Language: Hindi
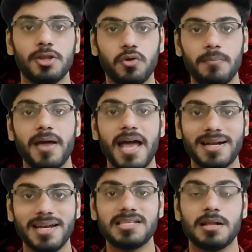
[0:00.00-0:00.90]
तो हम
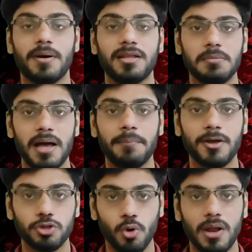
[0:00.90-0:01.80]
एटलीस्ट हमारे दिमाग
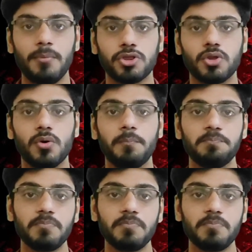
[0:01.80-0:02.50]
में थोड़ा बहुत तो